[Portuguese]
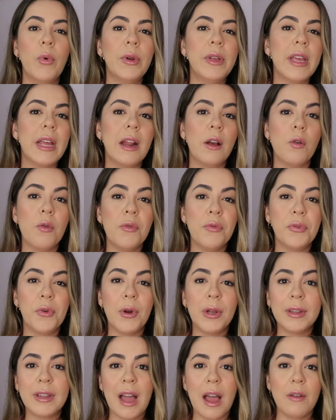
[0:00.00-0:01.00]
porque ele é
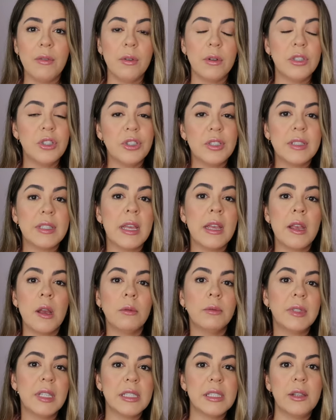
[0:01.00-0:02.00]
confortável. Eles dizem que
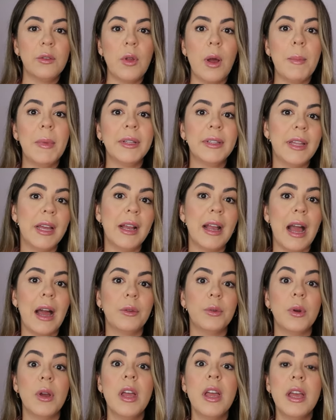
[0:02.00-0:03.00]
é um tecido
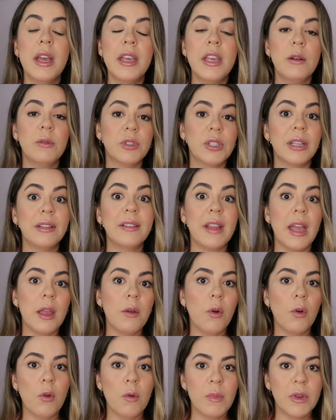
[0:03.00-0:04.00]
amanteigado. E eu já
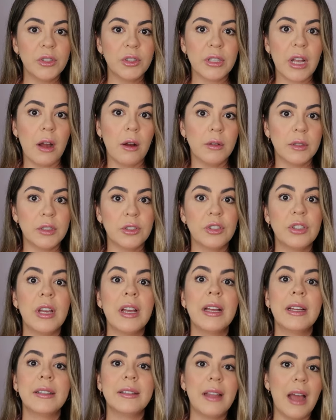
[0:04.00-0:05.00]
tenho algumas calças
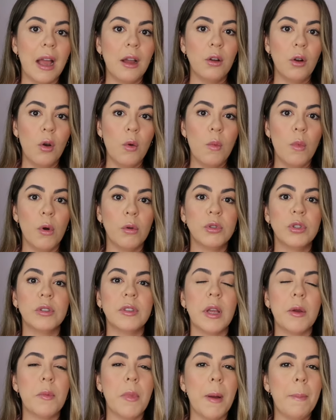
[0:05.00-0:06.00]
da Glow Mode.
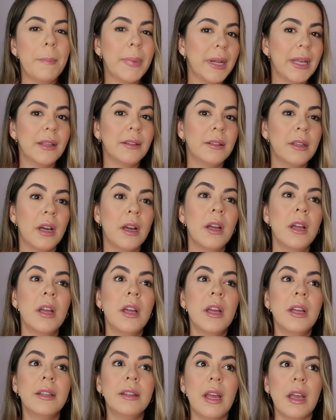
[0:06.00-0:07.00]
Eu tenho uma preta
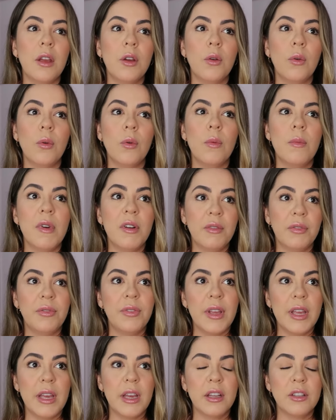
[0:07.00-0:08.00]
tenho uma
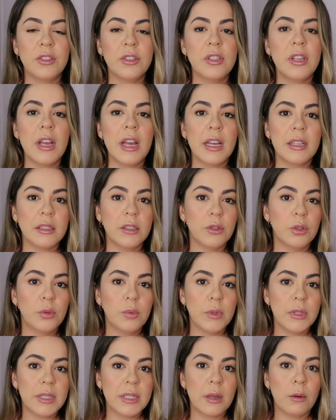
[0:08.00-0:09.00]
verde, essas
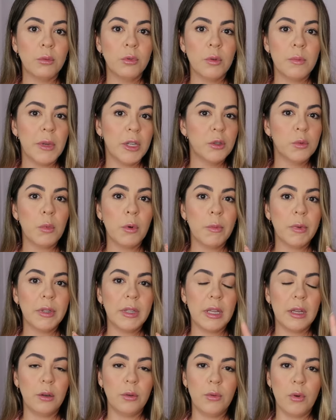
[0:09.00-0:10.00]
duas são do mesmo
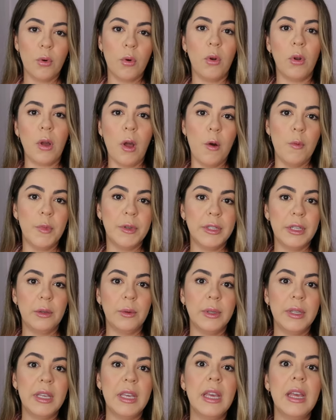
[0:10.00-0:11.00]
modelo, vou colocar o
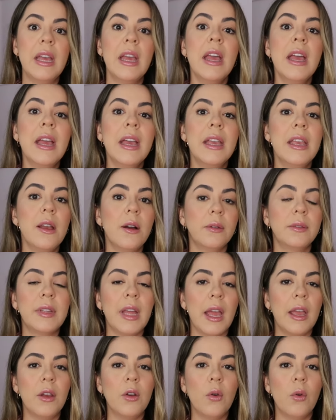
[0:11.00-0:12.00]
modelo aqui, e eu
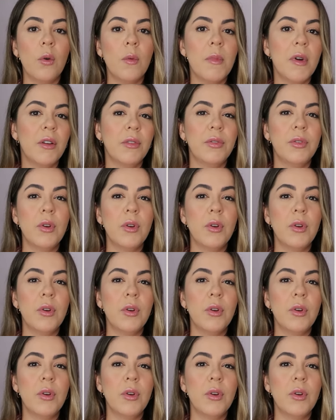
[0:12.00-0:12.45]
tenho uma